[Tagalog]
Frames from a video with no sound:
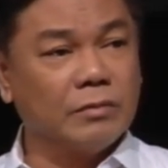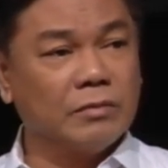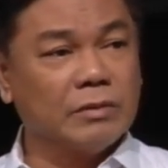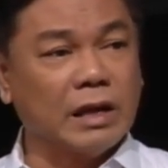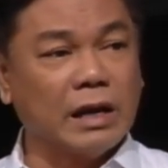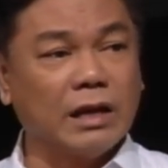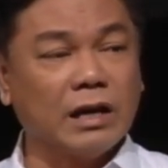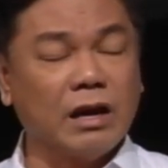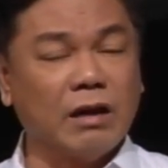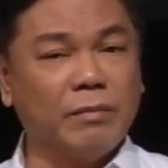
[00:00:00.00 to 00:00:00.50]

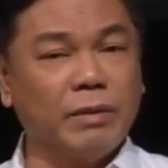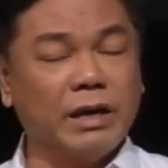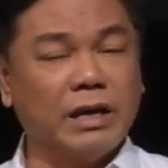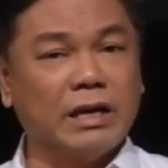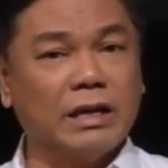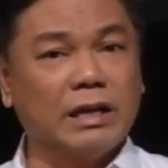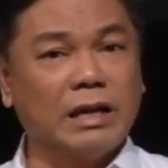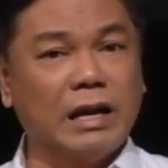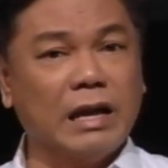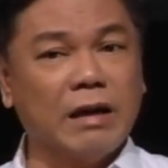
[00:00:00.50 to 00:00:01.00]
Talagang may
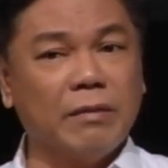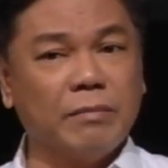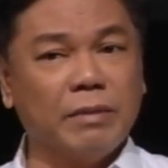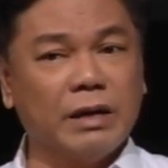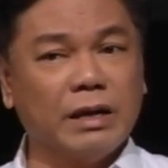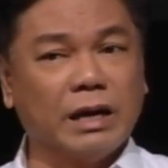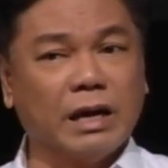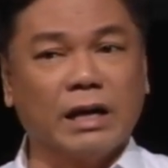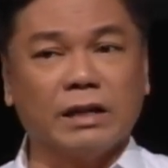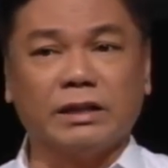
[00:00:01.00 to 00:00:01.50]

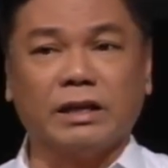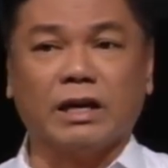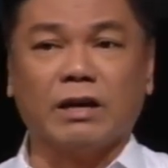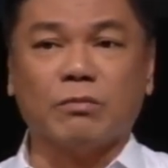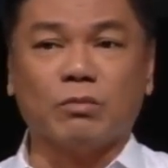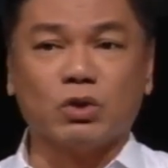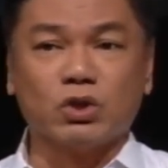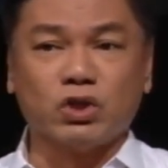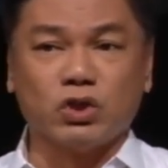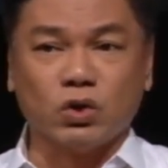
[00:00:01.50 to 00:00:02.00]
kinalaman ang ating
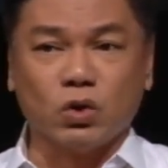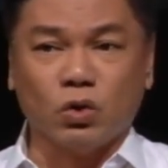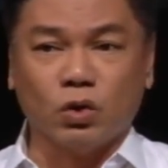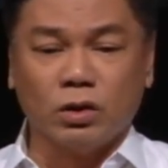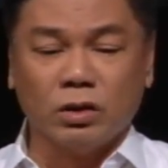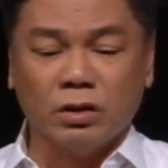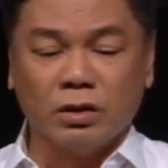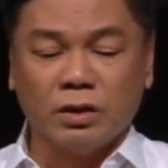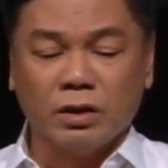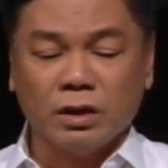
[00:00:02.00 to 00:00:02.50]

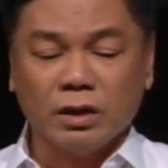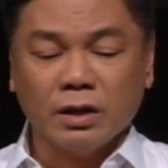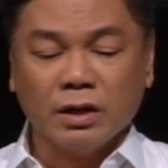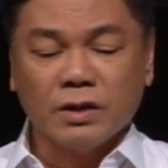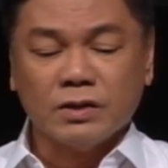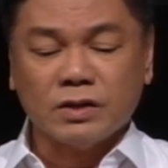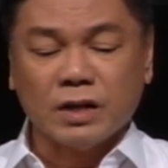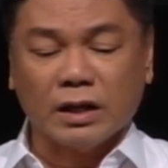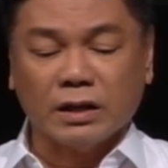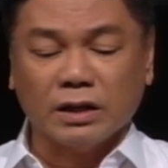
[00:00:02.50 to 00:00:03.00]
emosyon
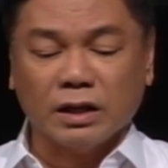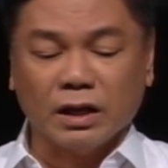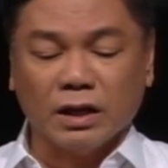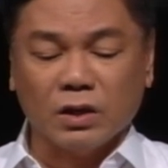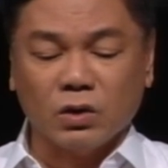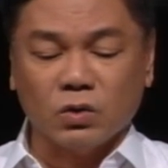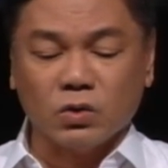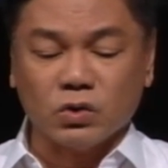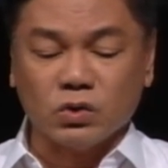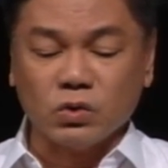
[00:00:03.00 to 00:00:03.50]
sa ating
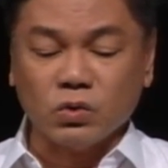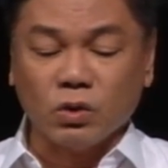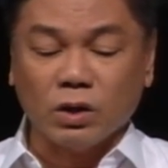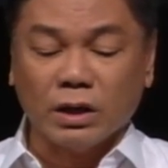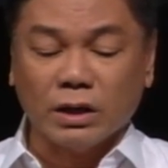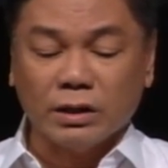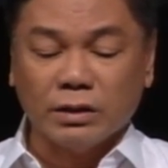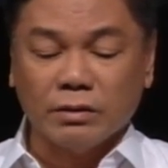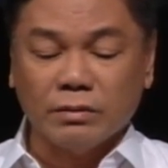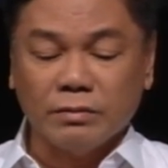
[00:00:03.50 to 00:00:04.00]

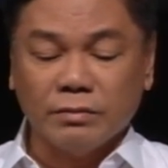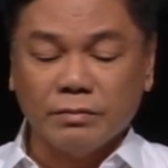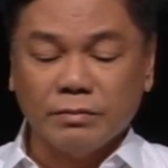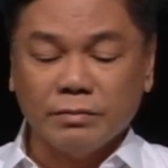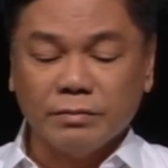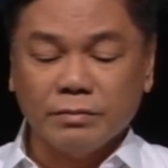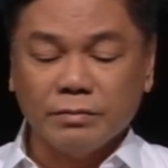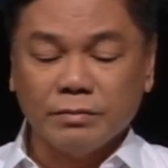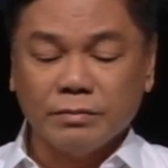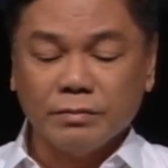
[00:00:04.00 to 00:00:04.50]
kalusugan.
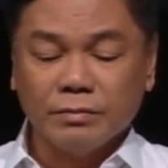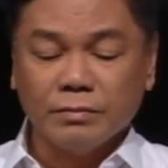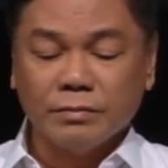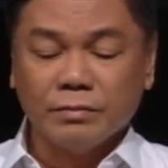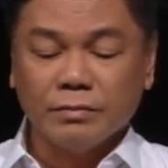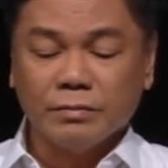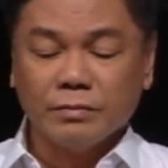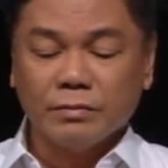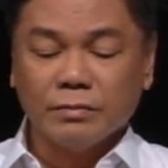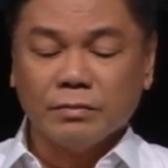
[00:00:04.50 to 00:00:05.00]

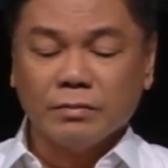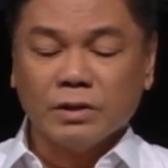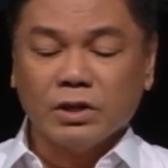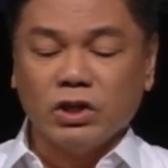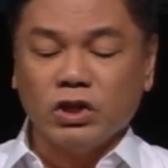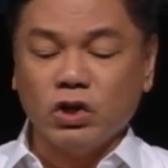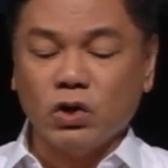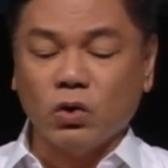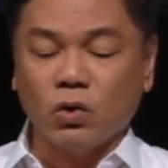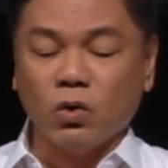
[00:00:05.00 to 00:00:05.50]

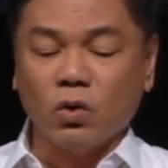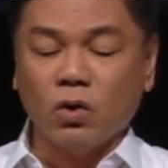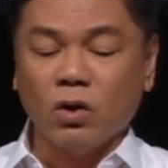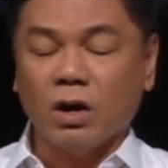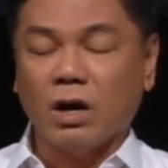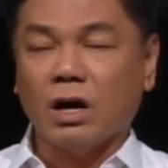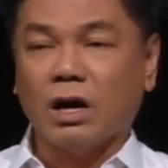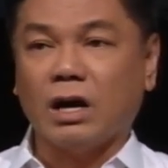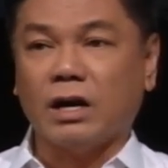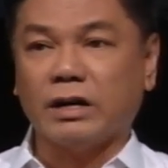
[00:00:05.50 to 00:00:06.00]
You
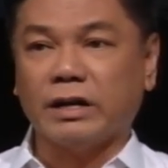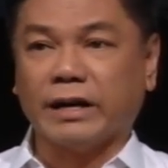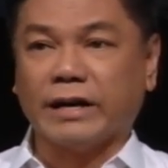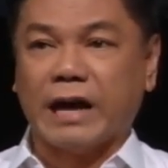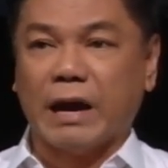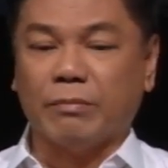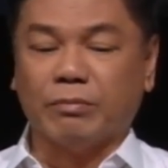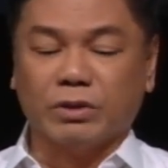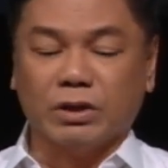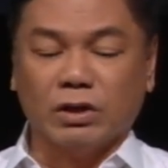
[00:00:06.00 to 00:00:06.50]
are the
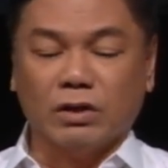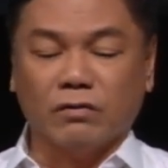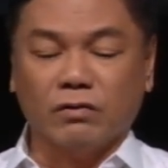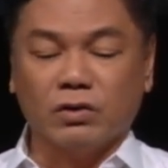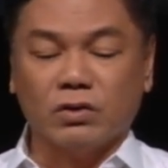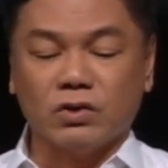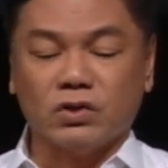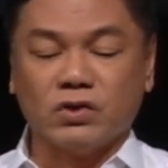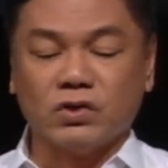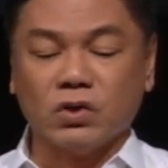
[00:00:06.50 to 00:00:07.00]
captain of
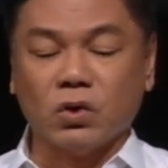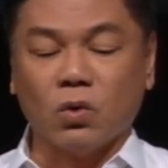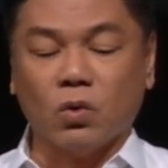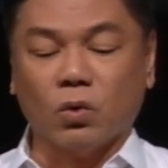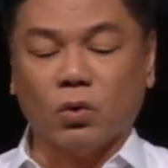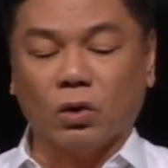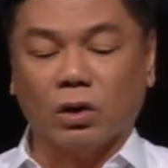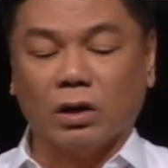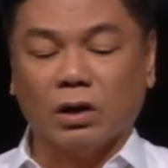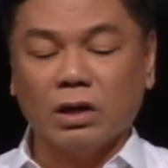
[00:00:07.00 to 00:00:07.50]
your soul.